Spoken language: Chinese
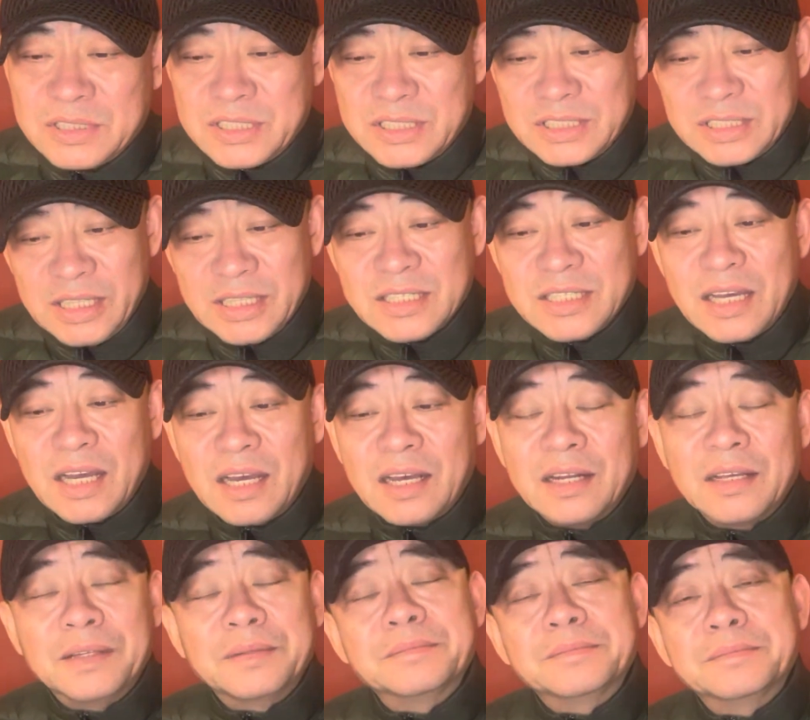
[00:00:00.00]
几年下
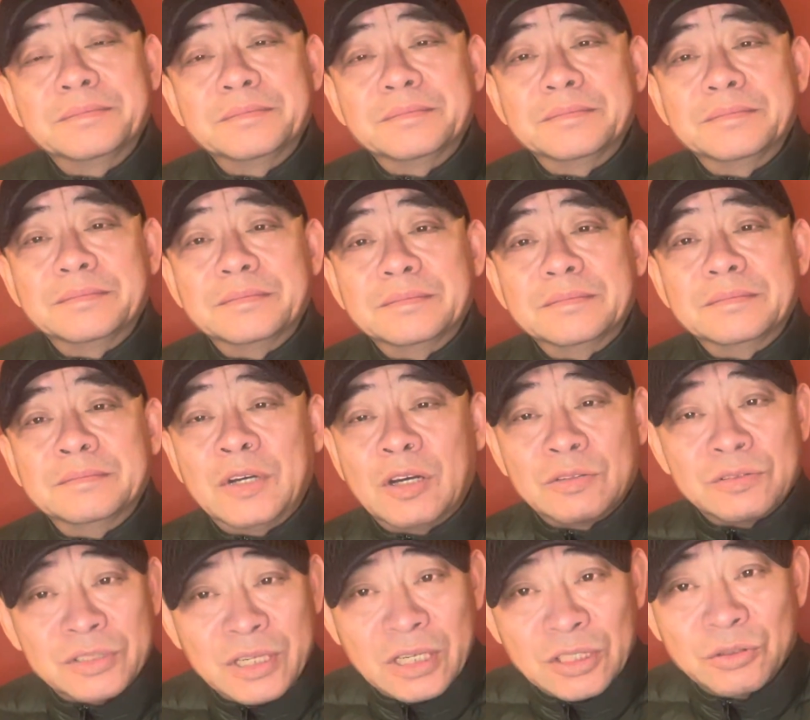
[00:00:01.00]
来。毛
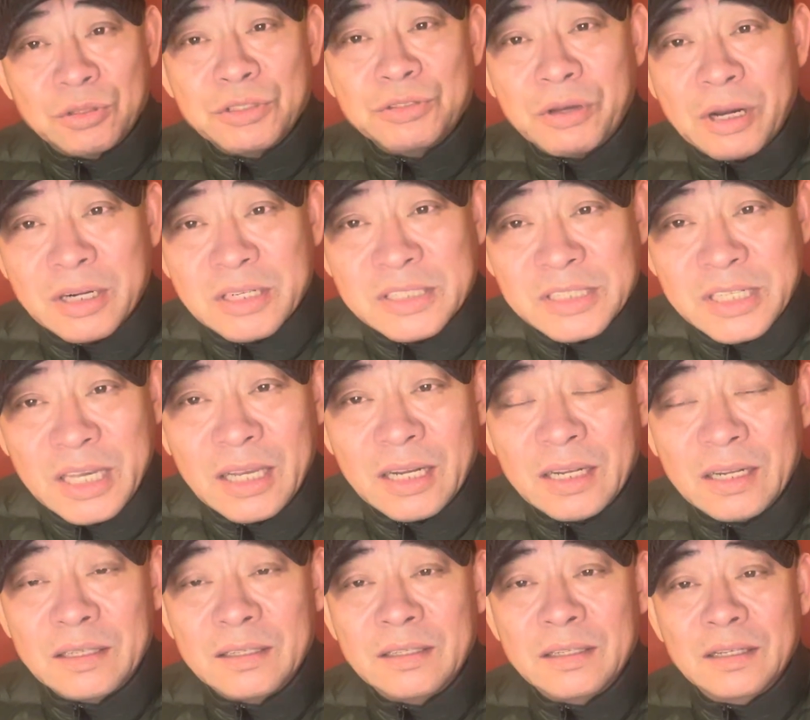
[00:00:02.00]
主席还退居二线
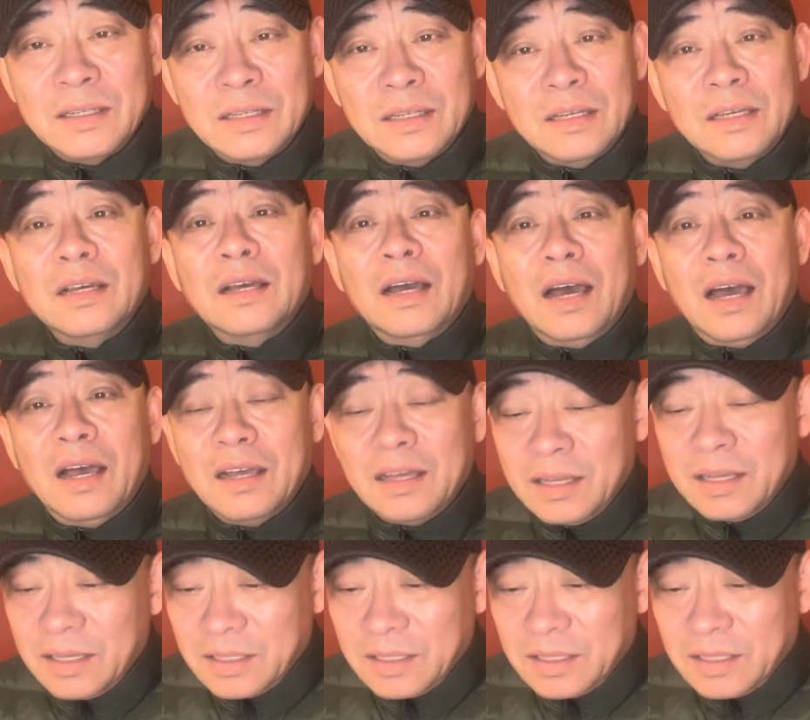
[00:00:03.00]
了，啊，